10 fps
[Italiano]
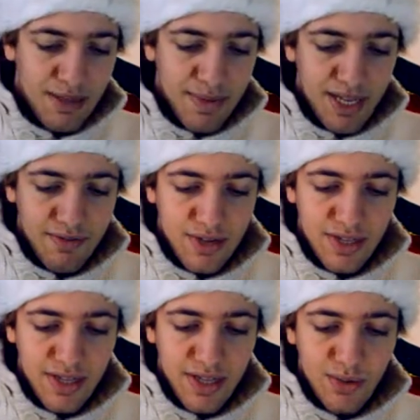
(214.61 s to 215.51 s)

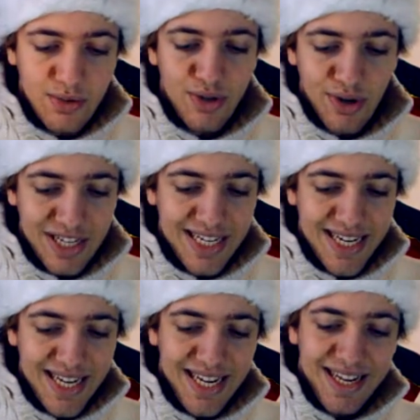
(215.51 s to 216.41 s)
Magnavox denunciò
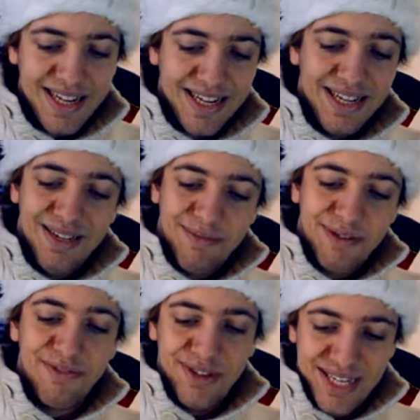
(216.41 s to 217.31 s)
Atari Inc.
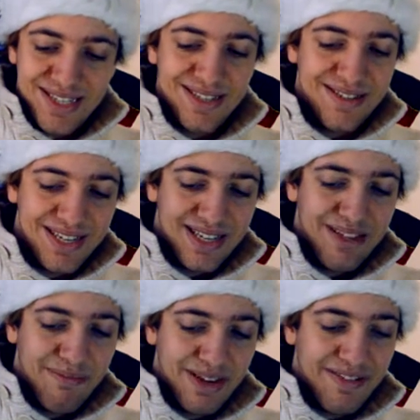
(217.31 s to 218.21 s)
per violazione
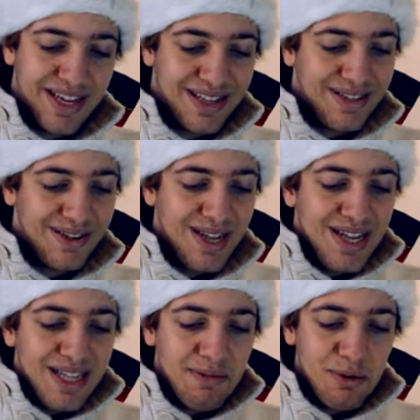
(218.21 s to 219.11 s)
di brevetto,
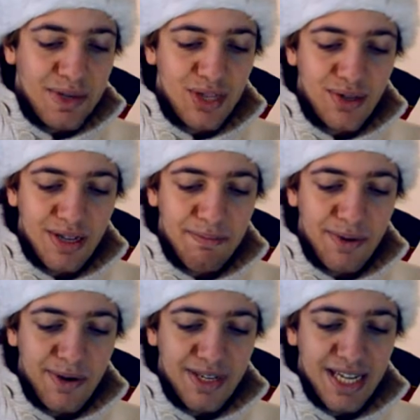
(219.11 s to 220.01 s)
al momento che
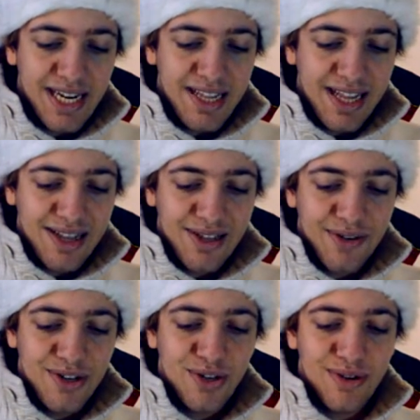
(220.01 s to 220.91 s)
Pong era
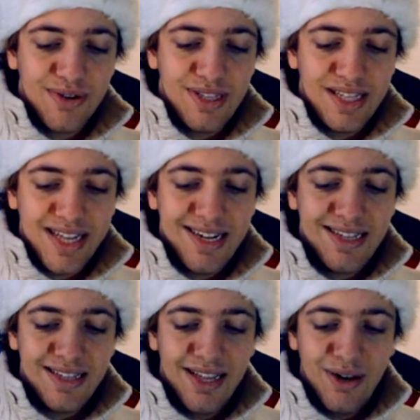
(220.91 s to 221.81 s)
identico al gioco di
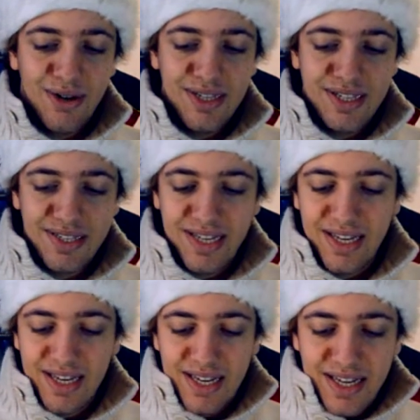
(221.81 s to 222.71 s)
tennis
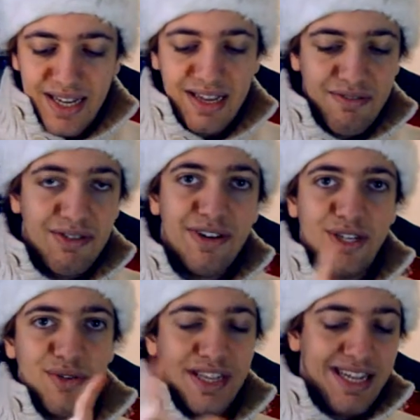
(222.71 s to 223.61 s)
dell'Odyssey e vi
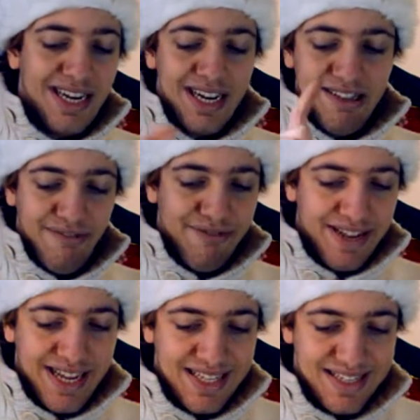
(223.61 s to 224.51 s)
faccio vedere la
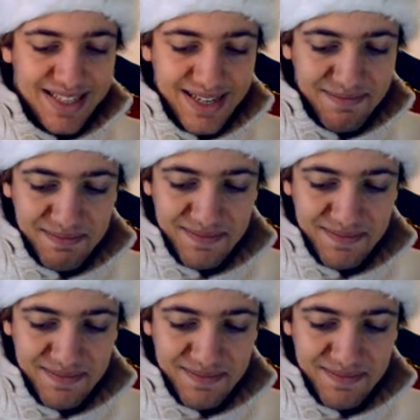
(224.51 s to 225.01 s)
differenza.